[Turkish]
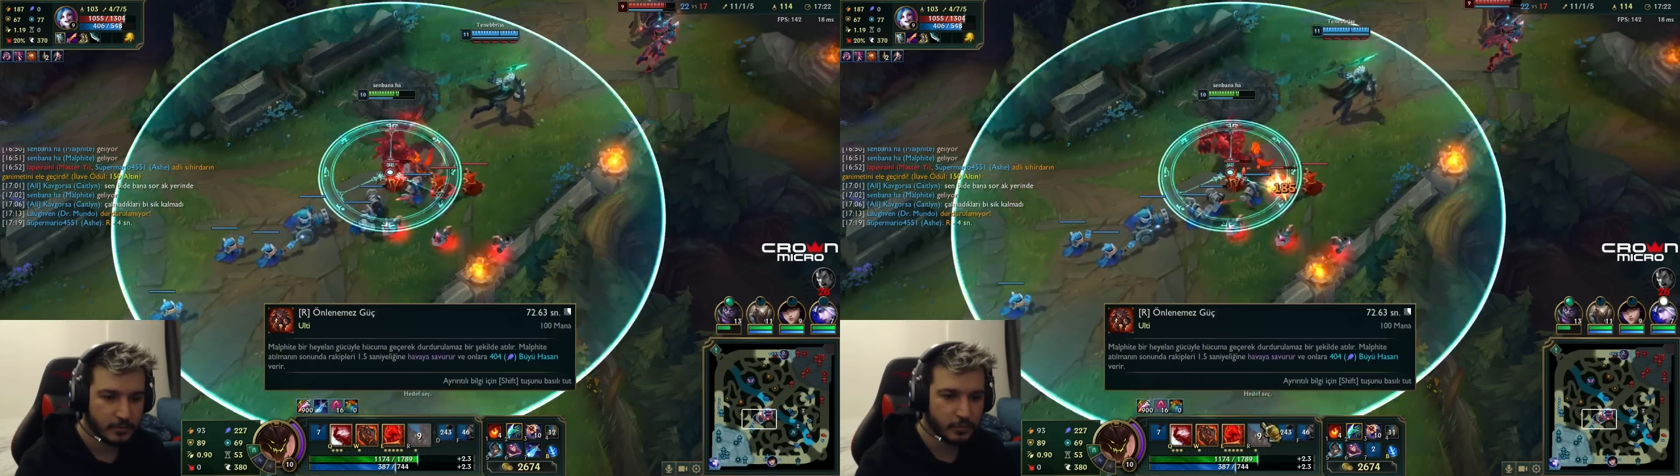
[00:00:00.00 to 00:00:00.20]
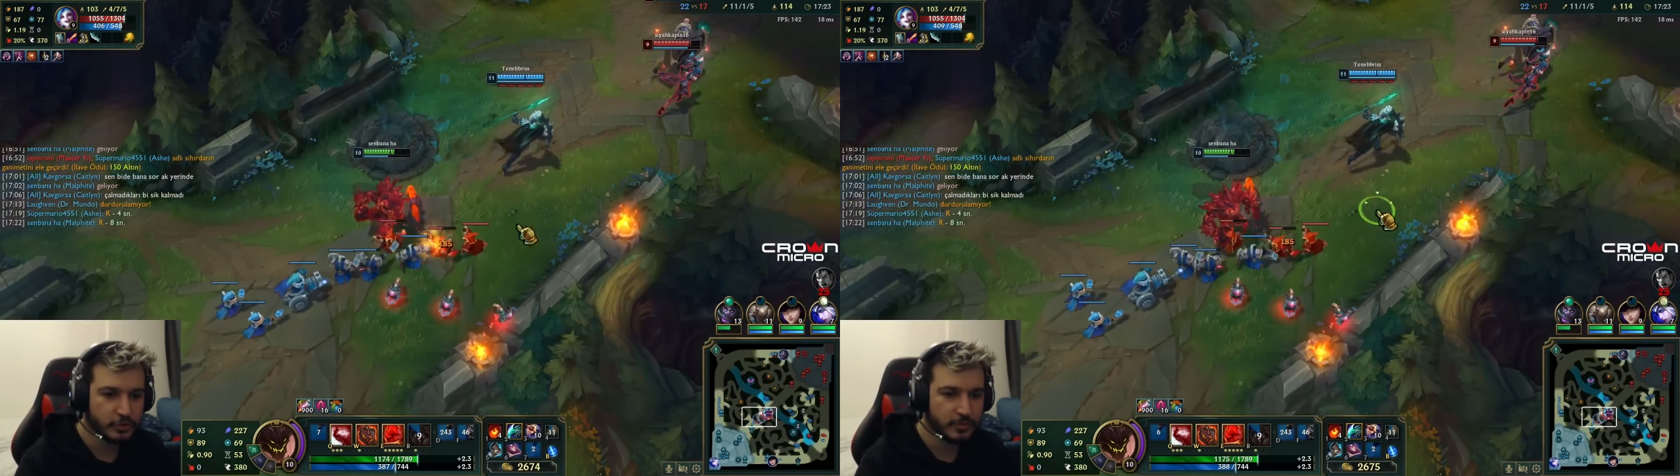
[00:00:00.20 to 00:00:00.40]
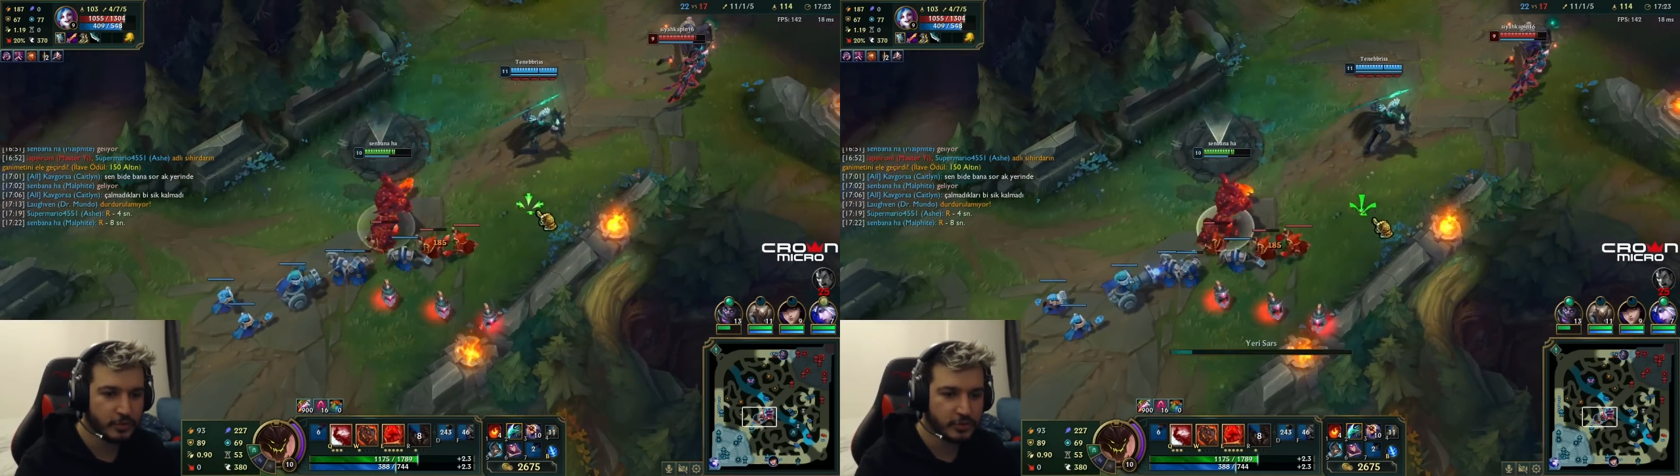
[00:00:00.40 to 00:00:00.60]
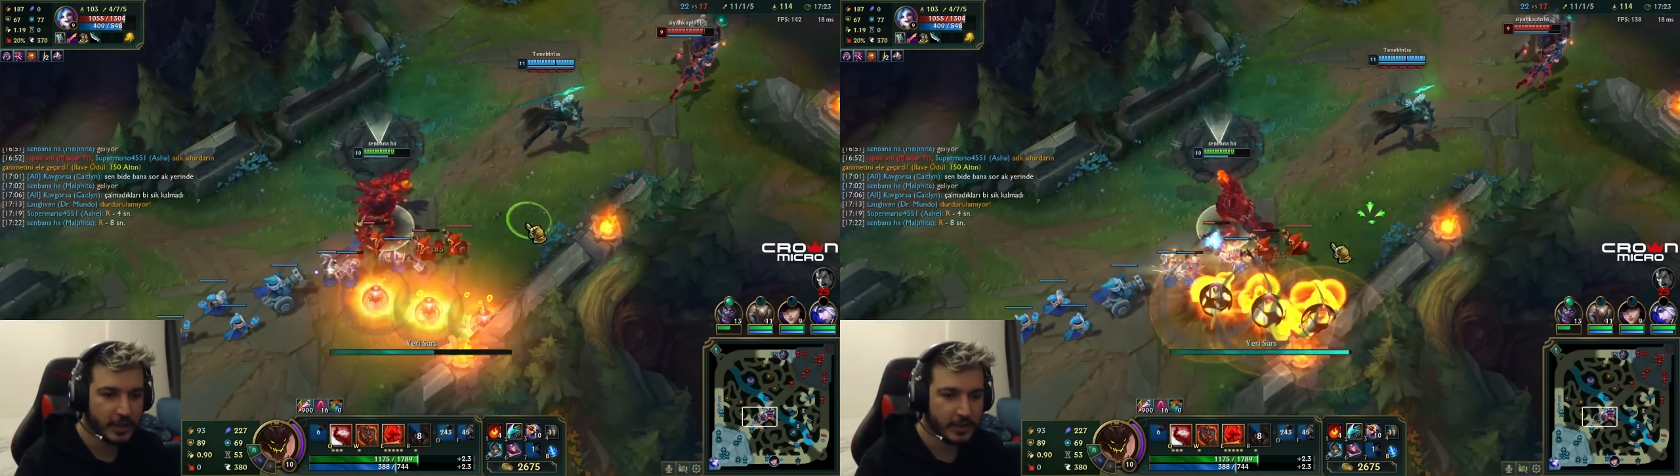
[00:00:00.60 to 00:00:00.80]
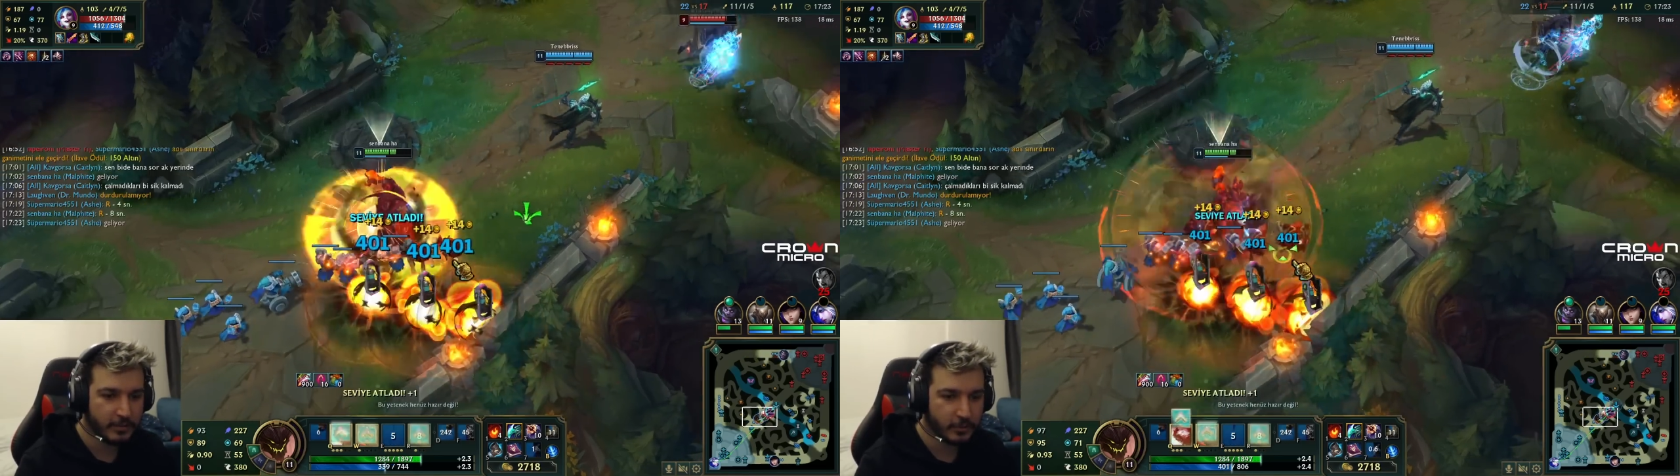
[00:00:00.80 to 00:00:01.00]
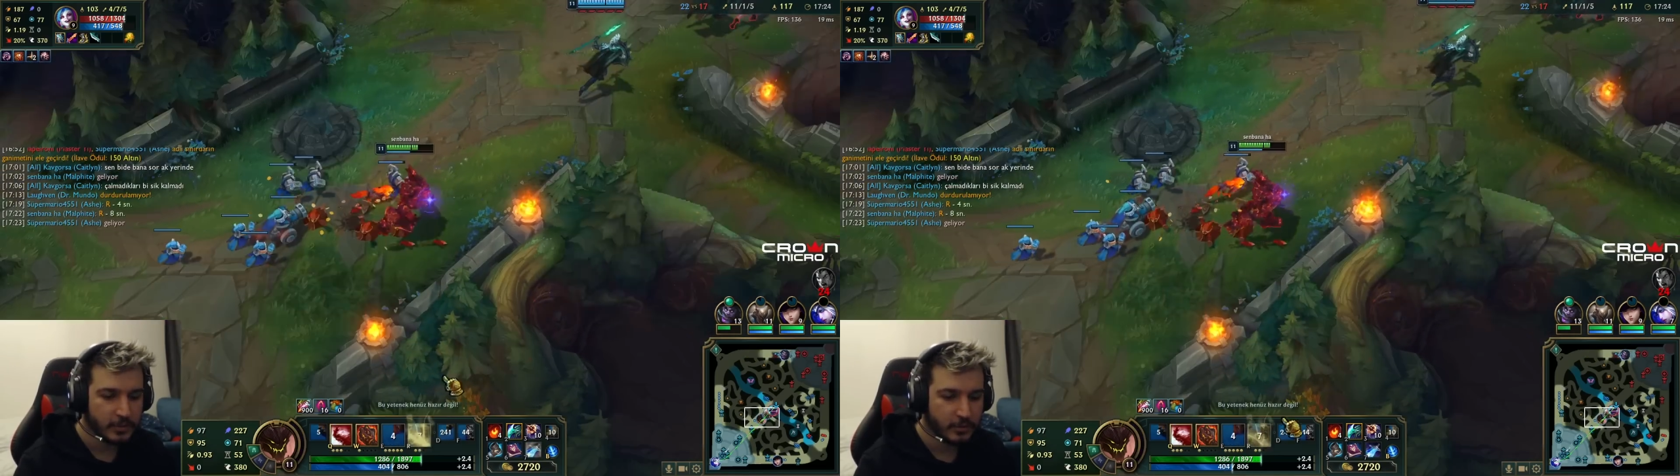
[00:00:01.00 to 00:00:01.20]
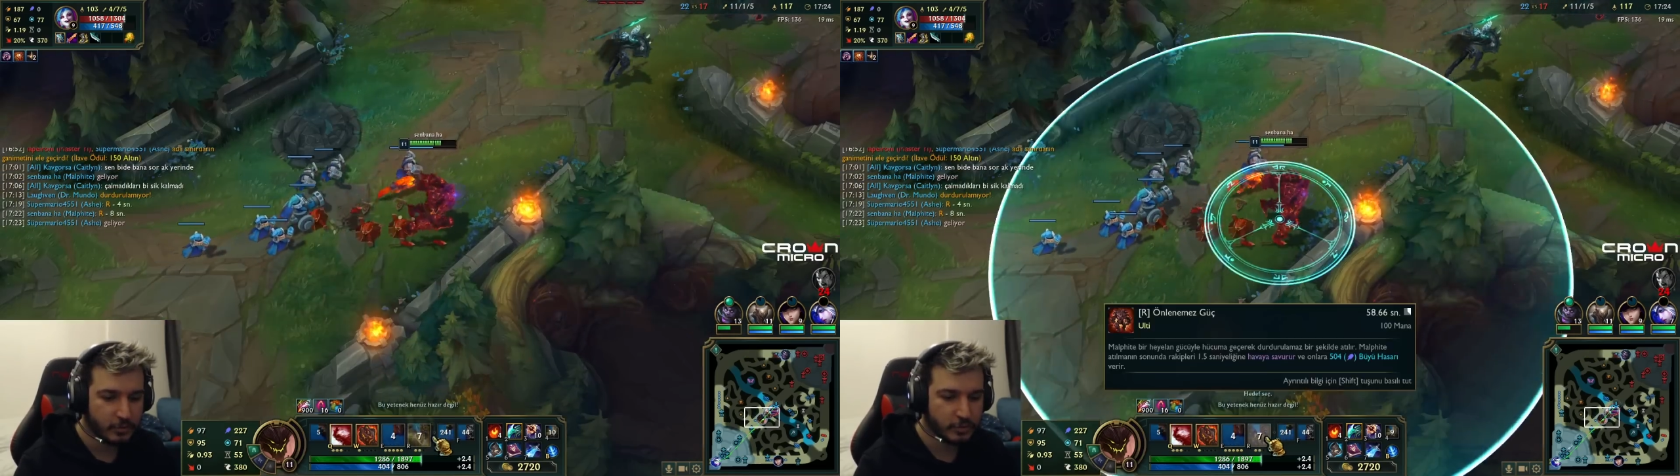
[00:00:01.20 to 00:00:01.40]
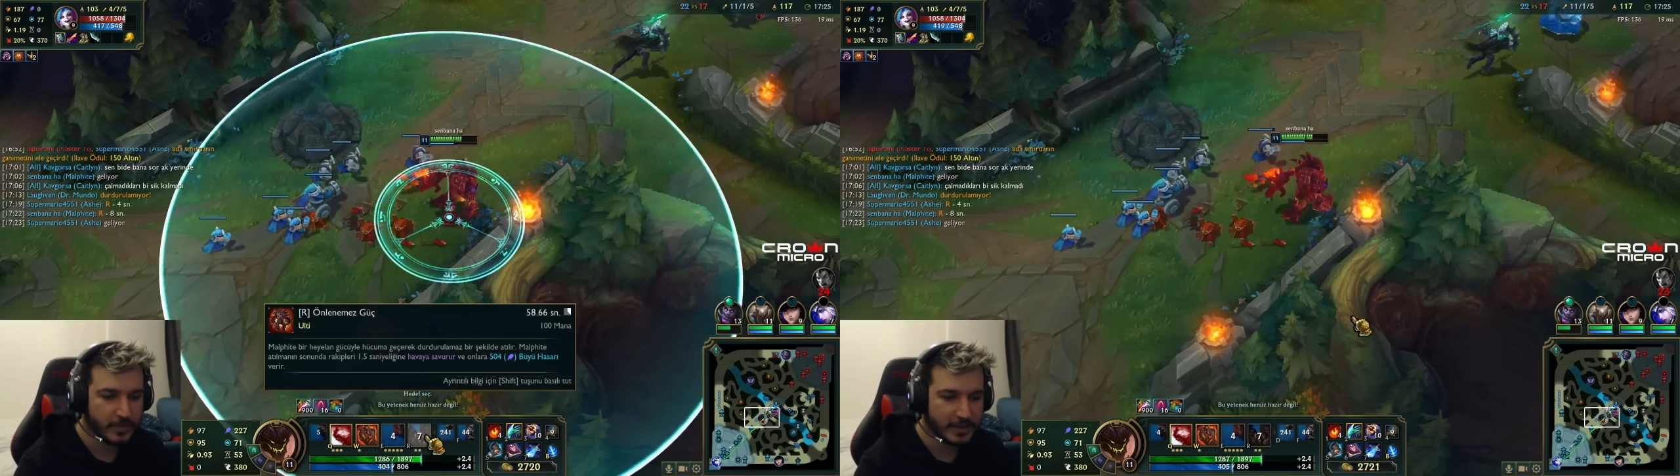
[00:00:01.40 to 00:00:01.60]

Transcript: Ultim 10 saniye moruk. Ultim